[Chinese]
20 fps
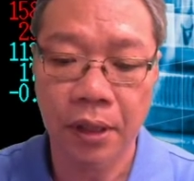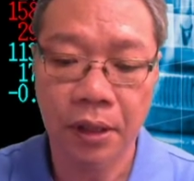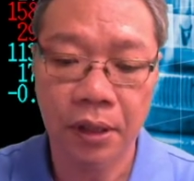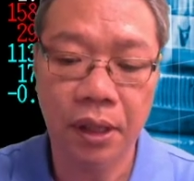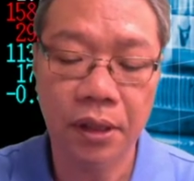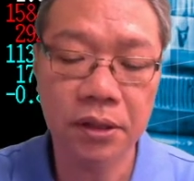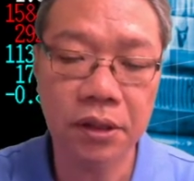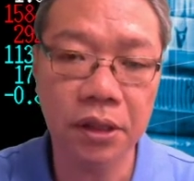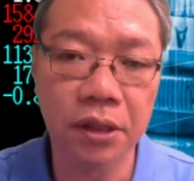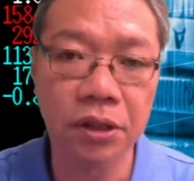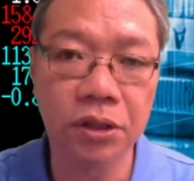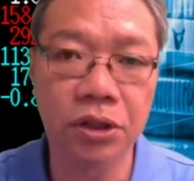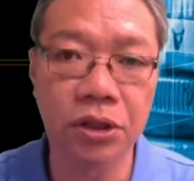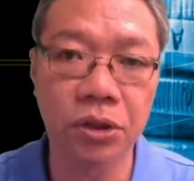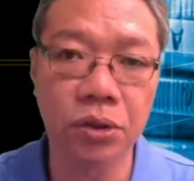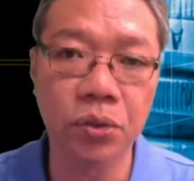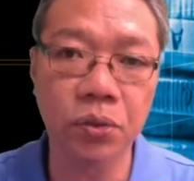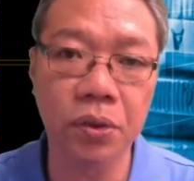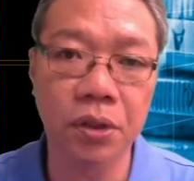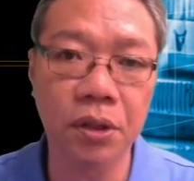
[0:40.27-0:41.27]
那整个指
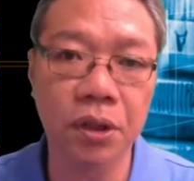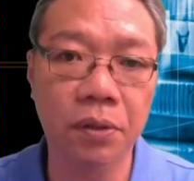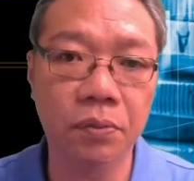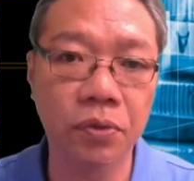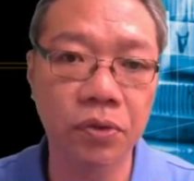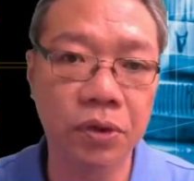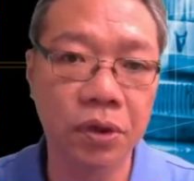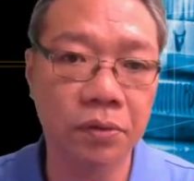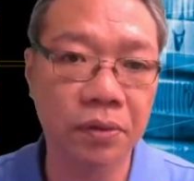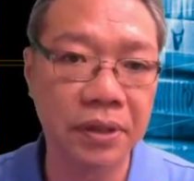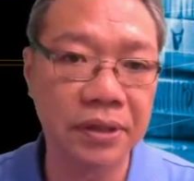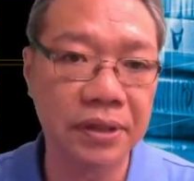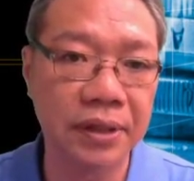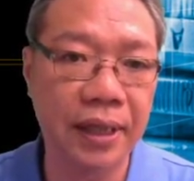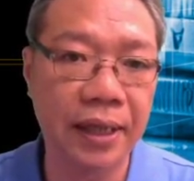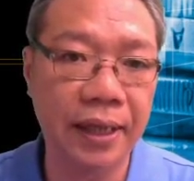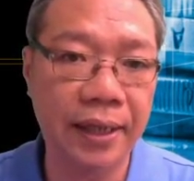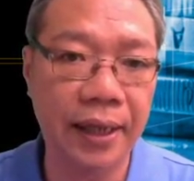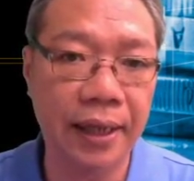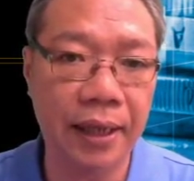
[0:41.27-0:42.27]
数呢到目前为止
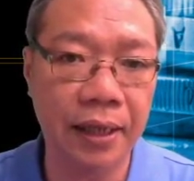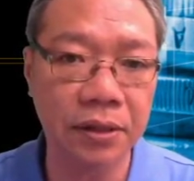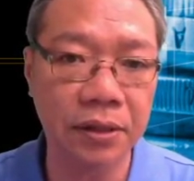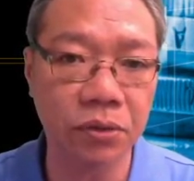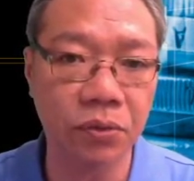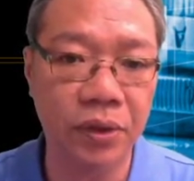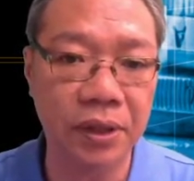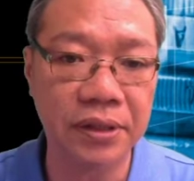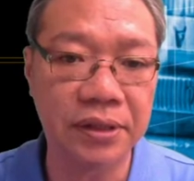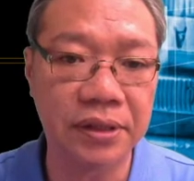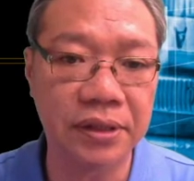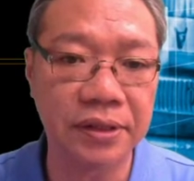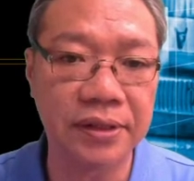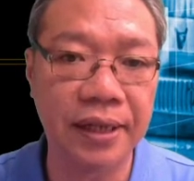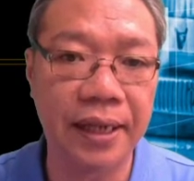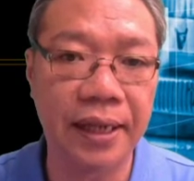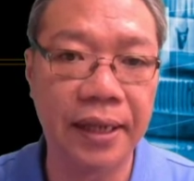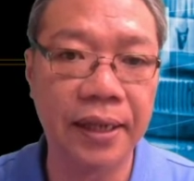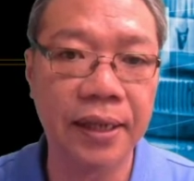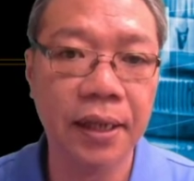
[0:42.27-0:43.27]
来看，还是维持
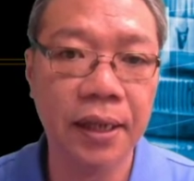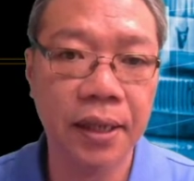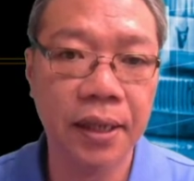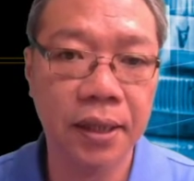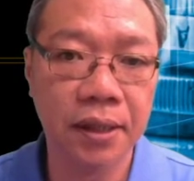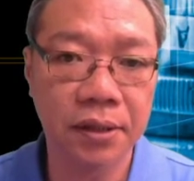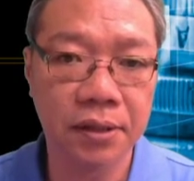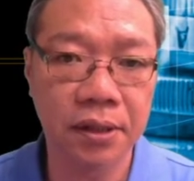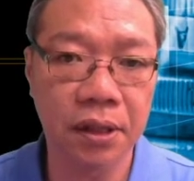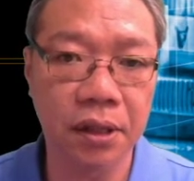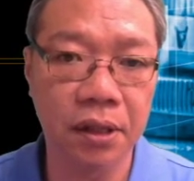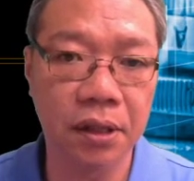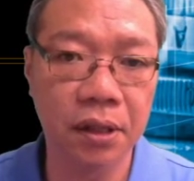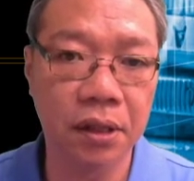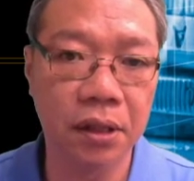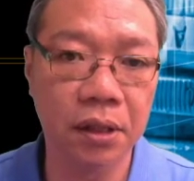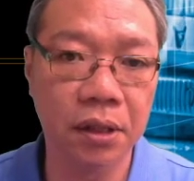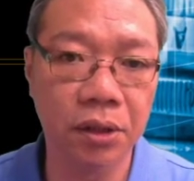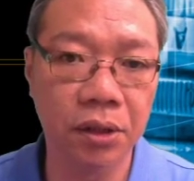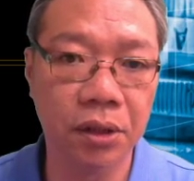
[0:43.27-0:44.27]
在整
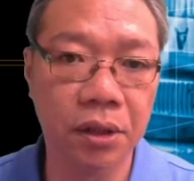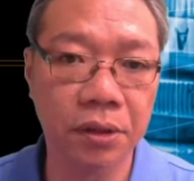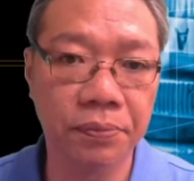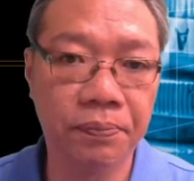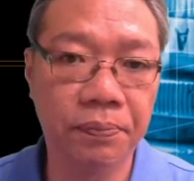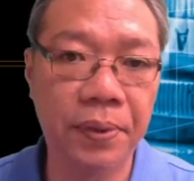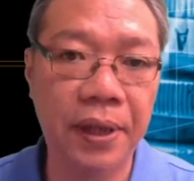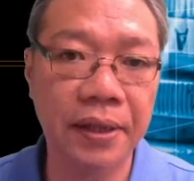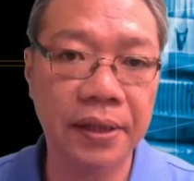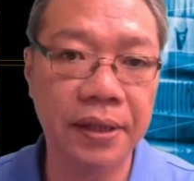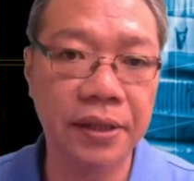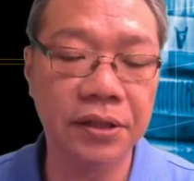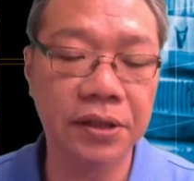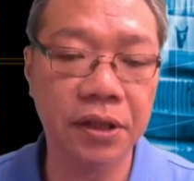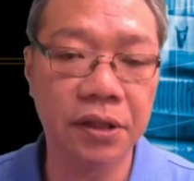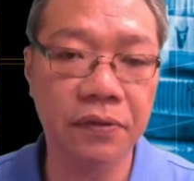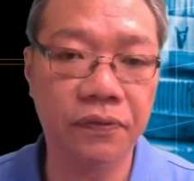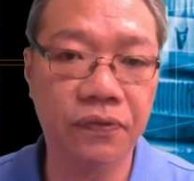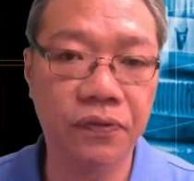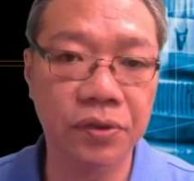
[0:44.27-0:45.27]
个。半年
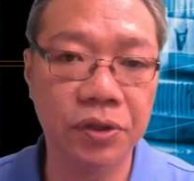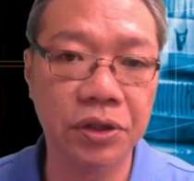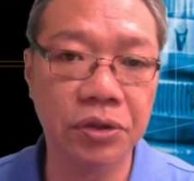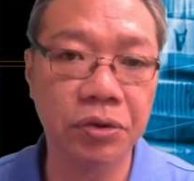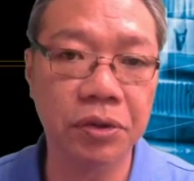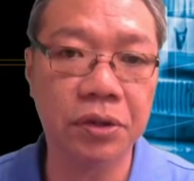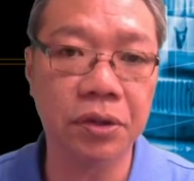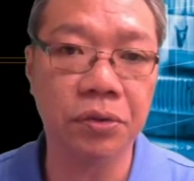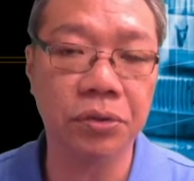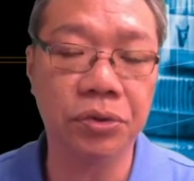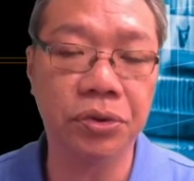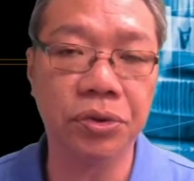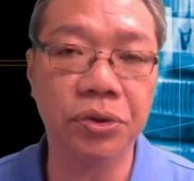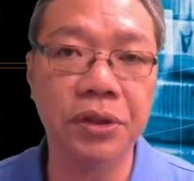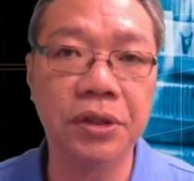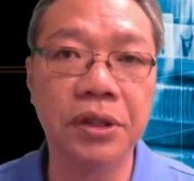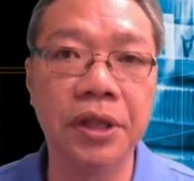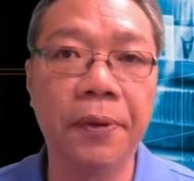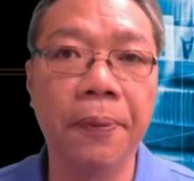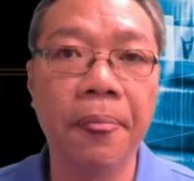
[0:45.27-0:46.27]
线的附近去走区
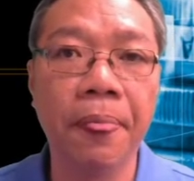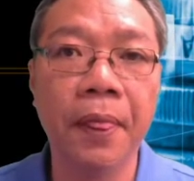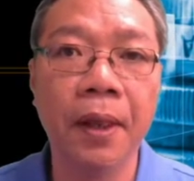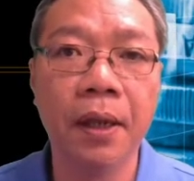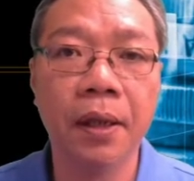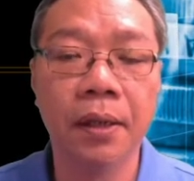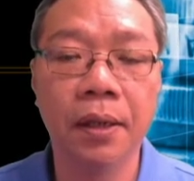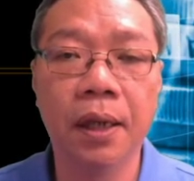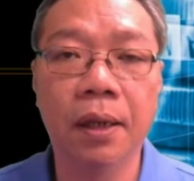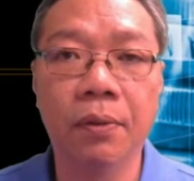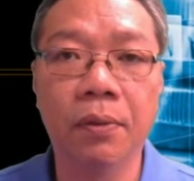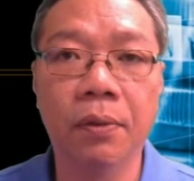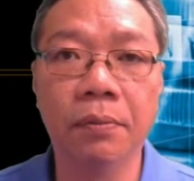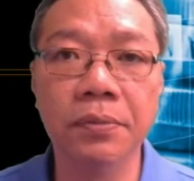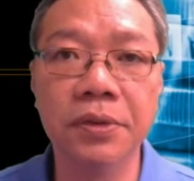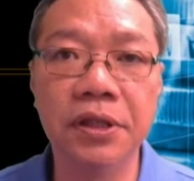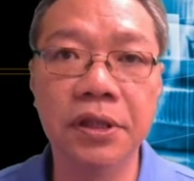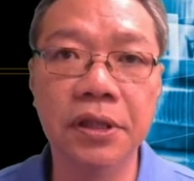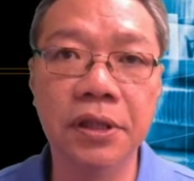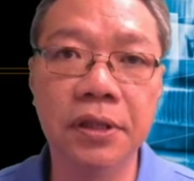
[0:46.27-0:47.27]
间。那我
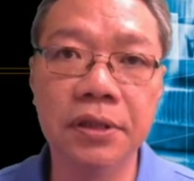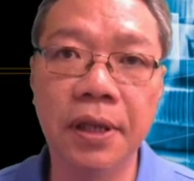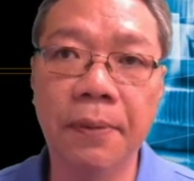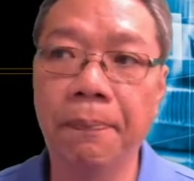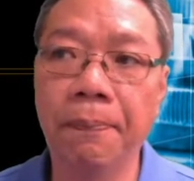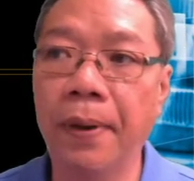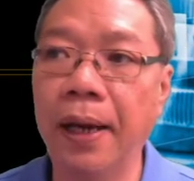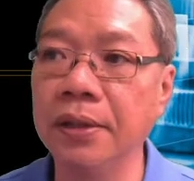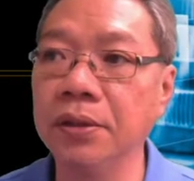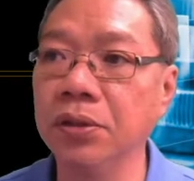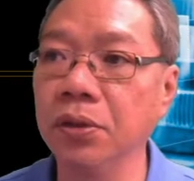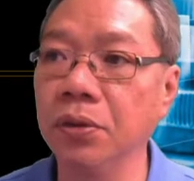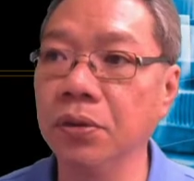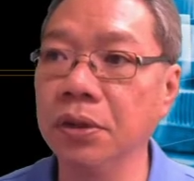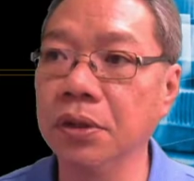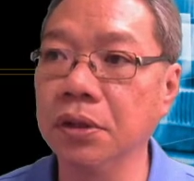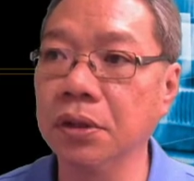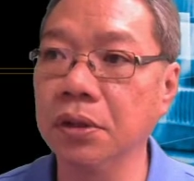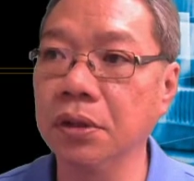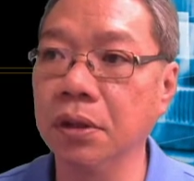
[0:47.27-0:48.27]
们今天在盘中
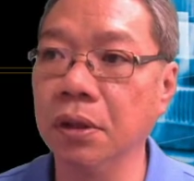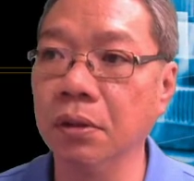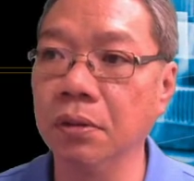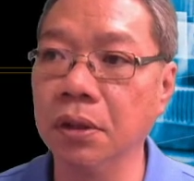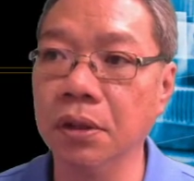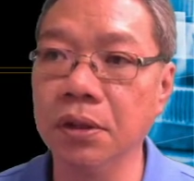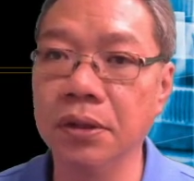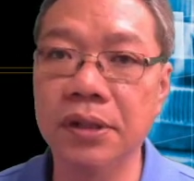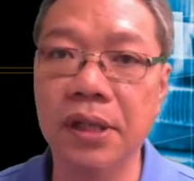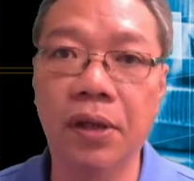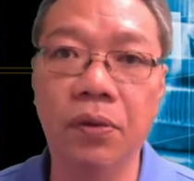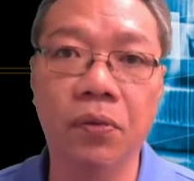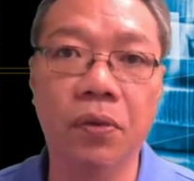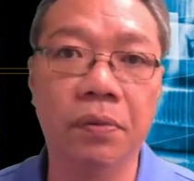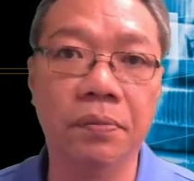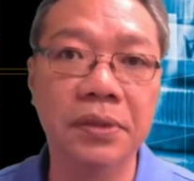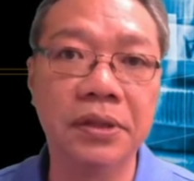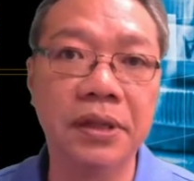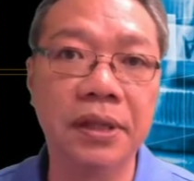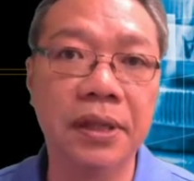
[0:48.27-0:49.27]
的时候呢，在我
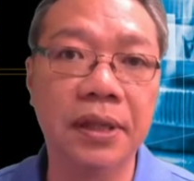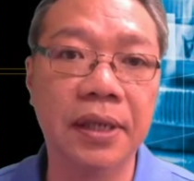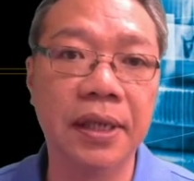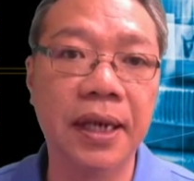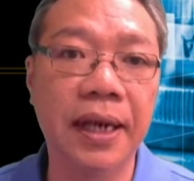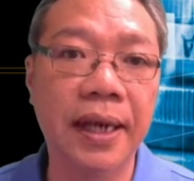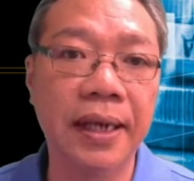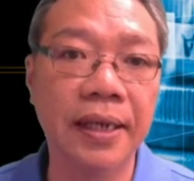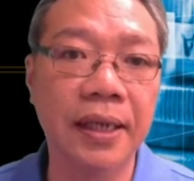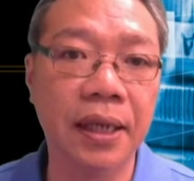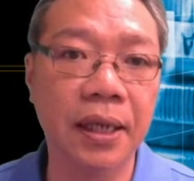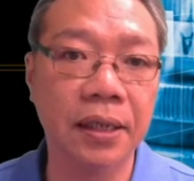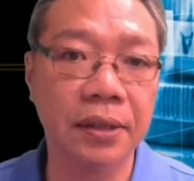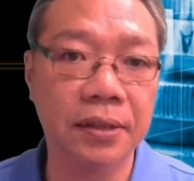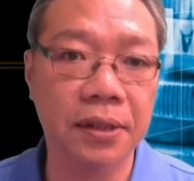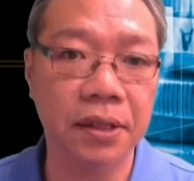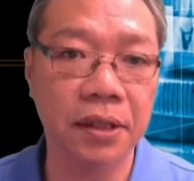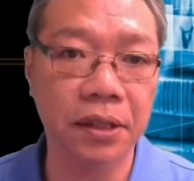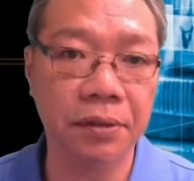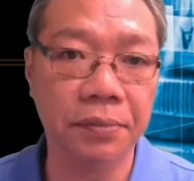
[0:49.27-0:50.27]
们这个 Live
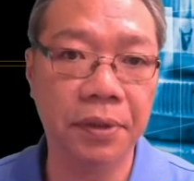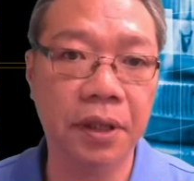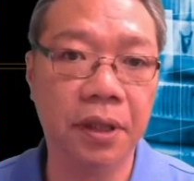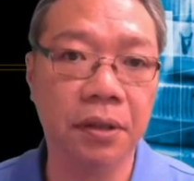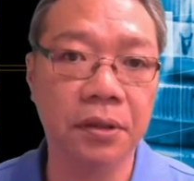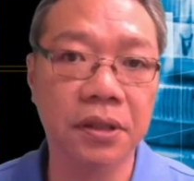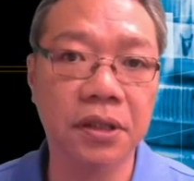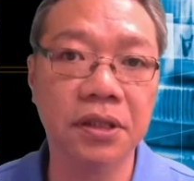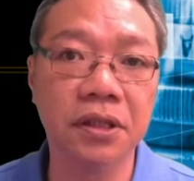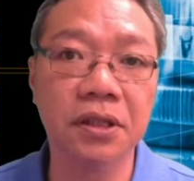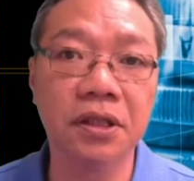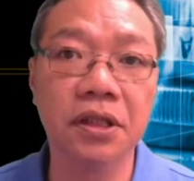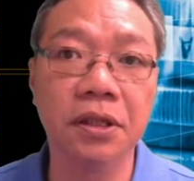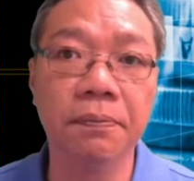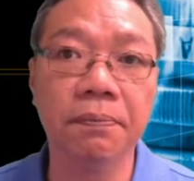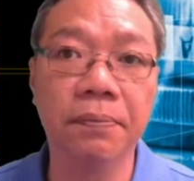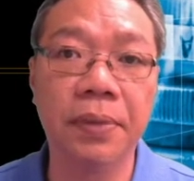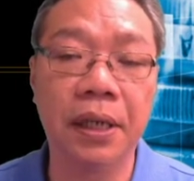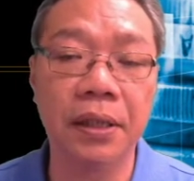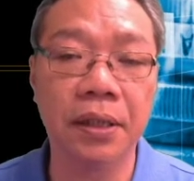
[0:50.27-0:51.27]
Edge 里面哈，这是
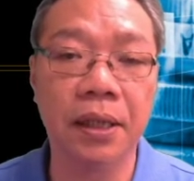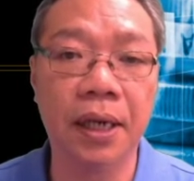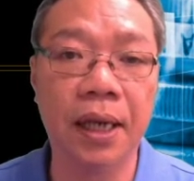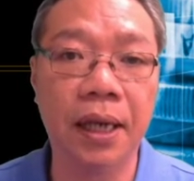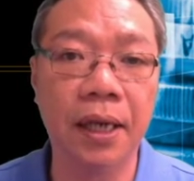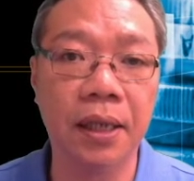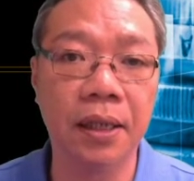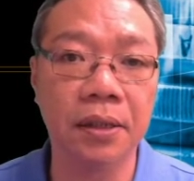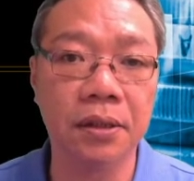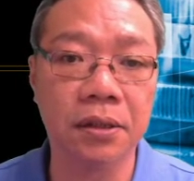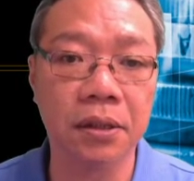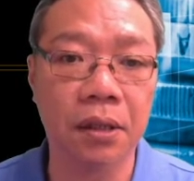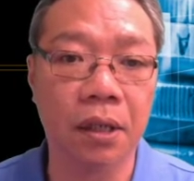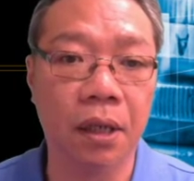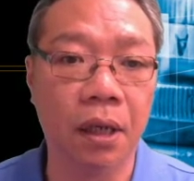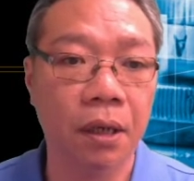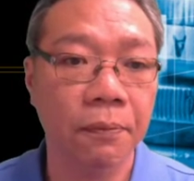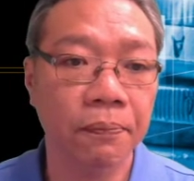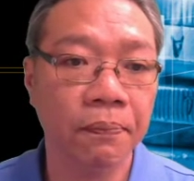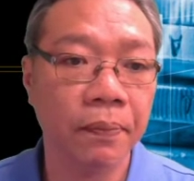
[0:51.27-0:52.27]
新版的 Live Edge
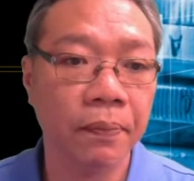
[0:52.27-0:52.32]
哈。